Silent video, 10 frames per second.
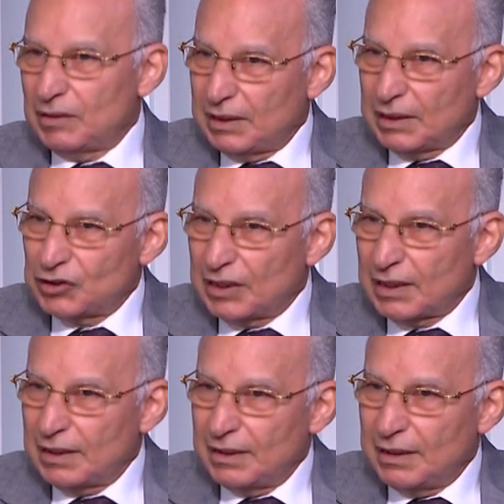ياخد
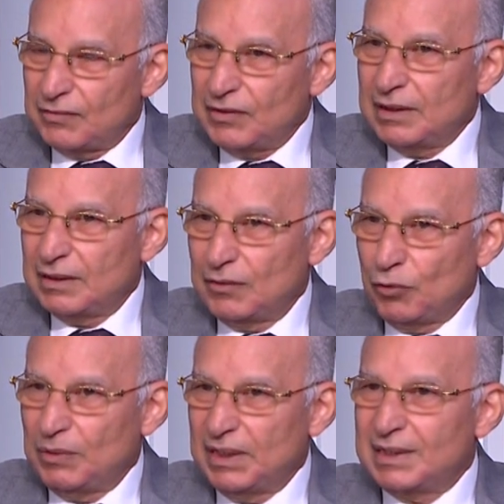شكل آه، فيه
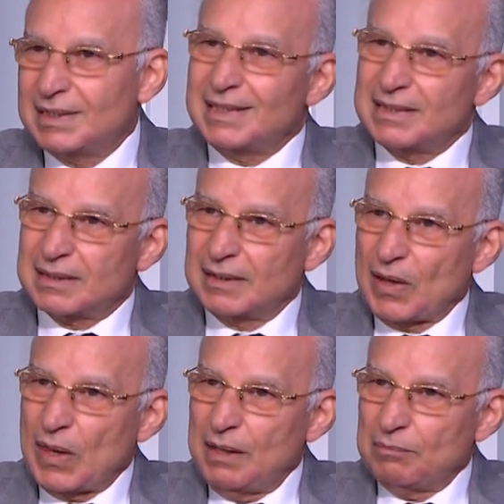نوع من الاهتزاز
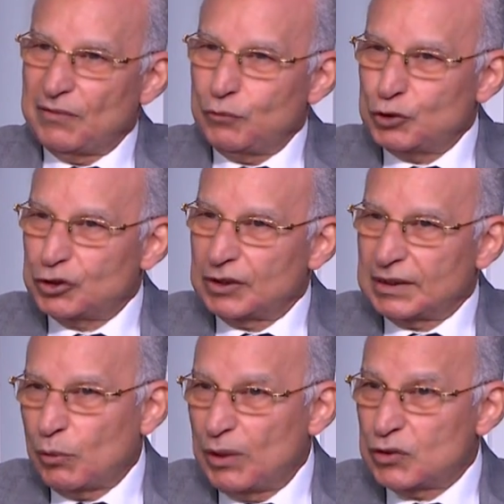ما فيهوش
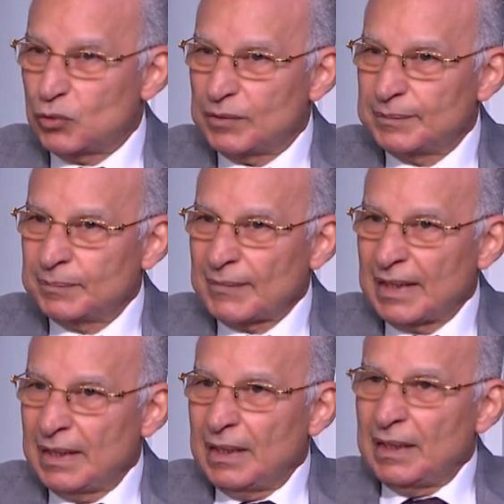توازن
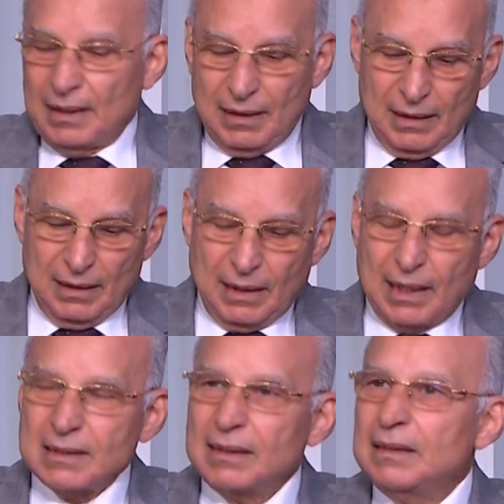آه، اللي
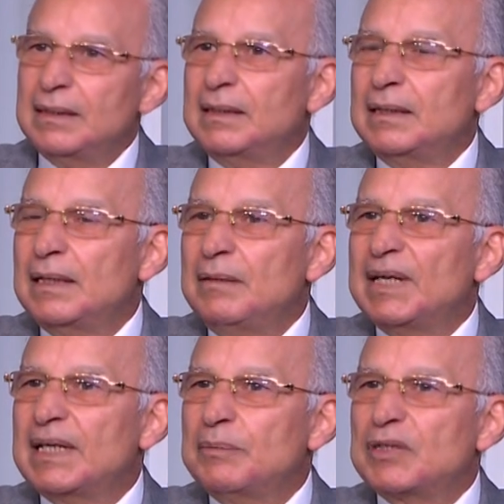حصل ان
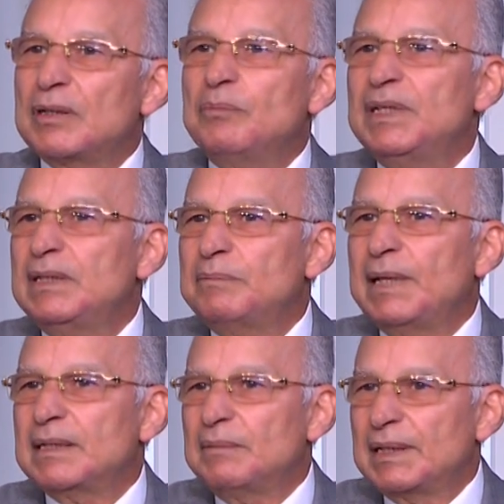المغرب اطمنت
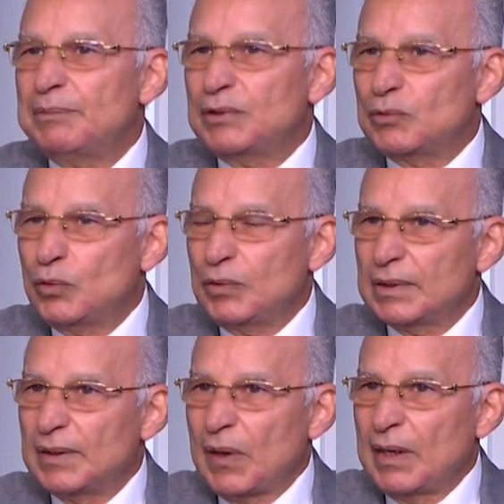بعد ما جابت الجول
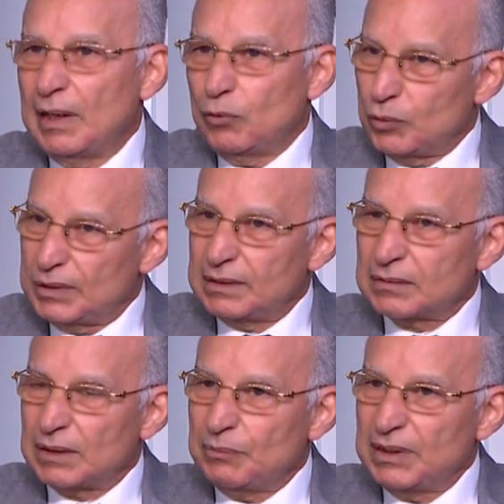او الوداد
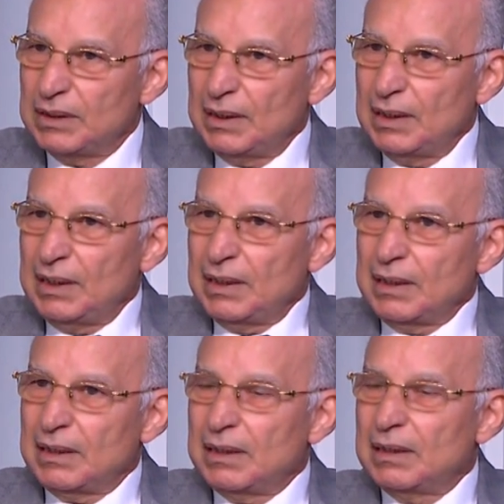اطمن
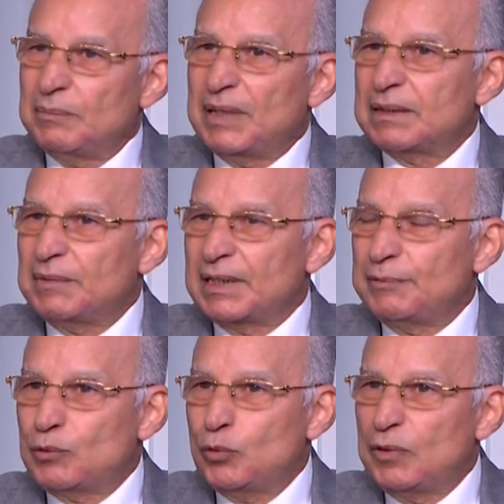آه، بعد ما جاب
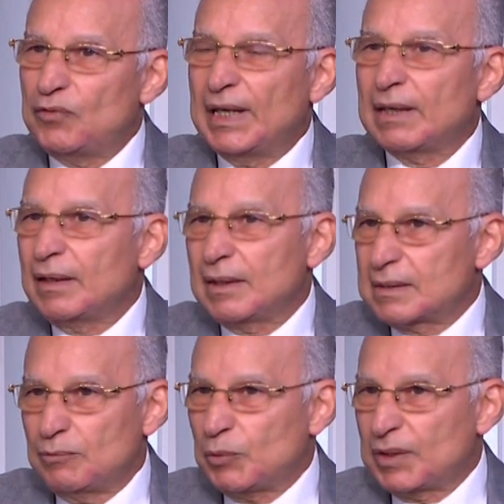الجول فقال
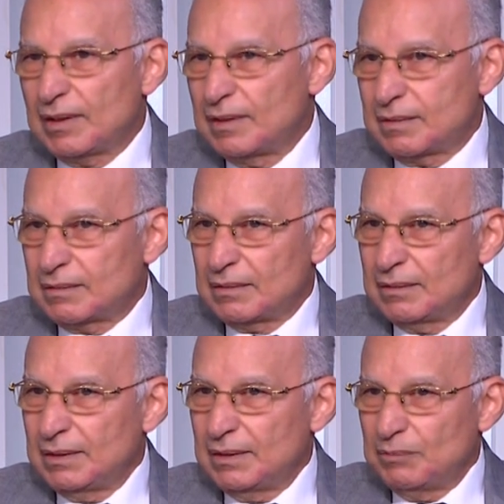خلاص المباراه خلصت
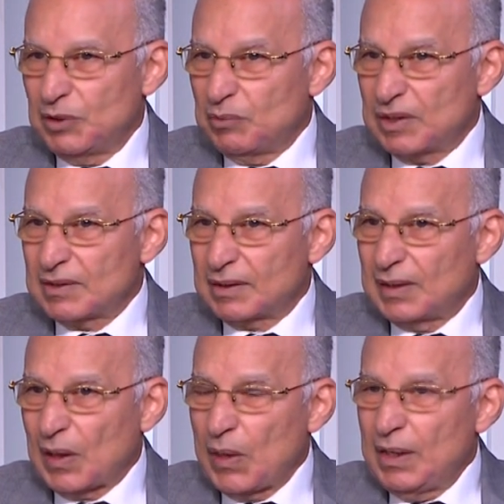بالمنظر
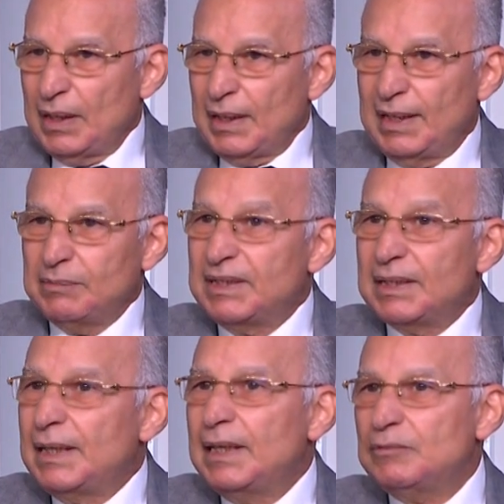ده لعيبه
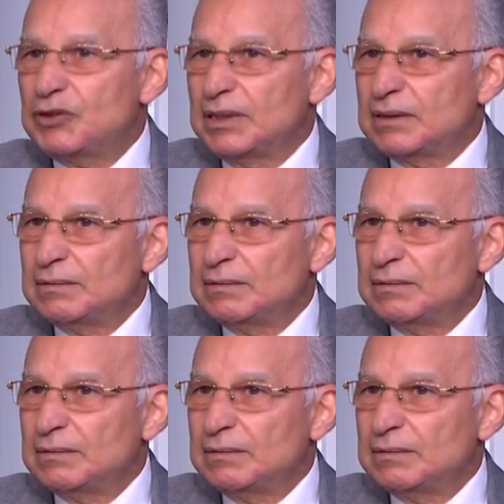النادي الاهلي مش كده